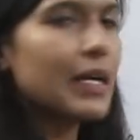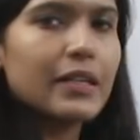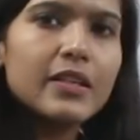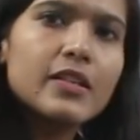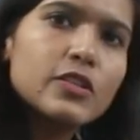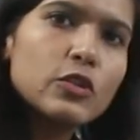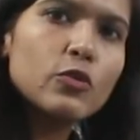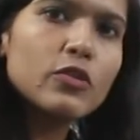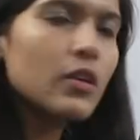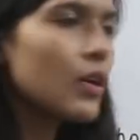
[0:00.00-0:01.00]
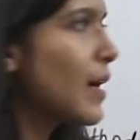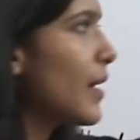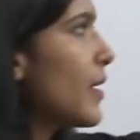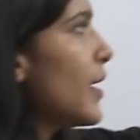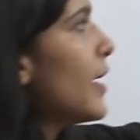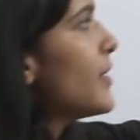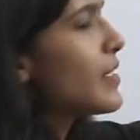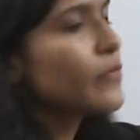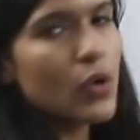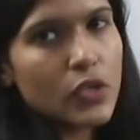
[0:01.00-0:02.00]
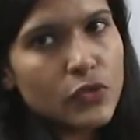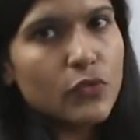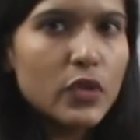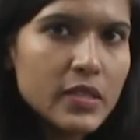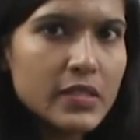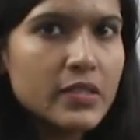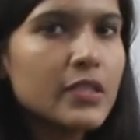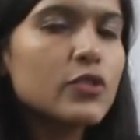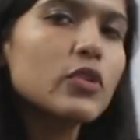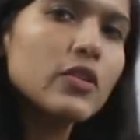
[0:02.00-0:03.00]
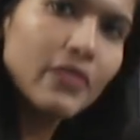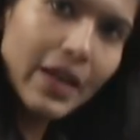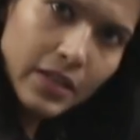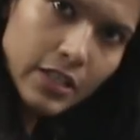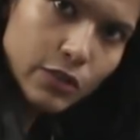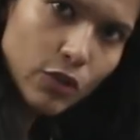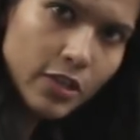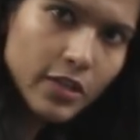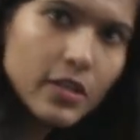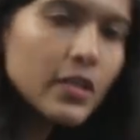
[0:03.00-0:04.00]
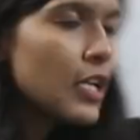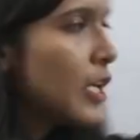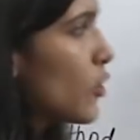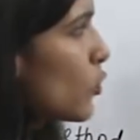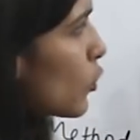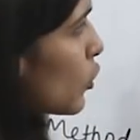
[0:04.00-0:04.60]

बैक्टीरिया से होती हैं एंड एड्स एंड वॉट्स वो डिजीज हैं जो कि वायरल डिसऑर्डर हैं तो